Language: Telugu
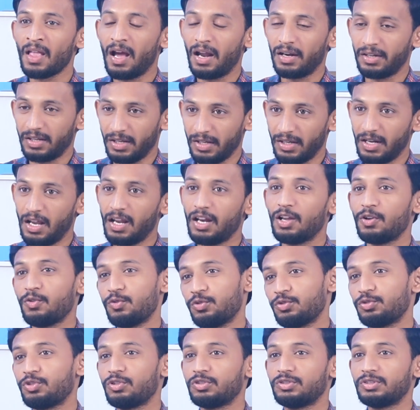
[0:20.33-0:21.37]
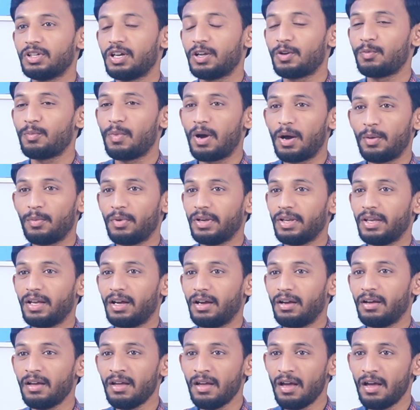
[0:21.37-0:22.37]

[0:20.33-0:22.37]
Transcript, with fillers: అంటే ఇన్నాళ్ళకు గుర్తొచ్చారు మామయ్య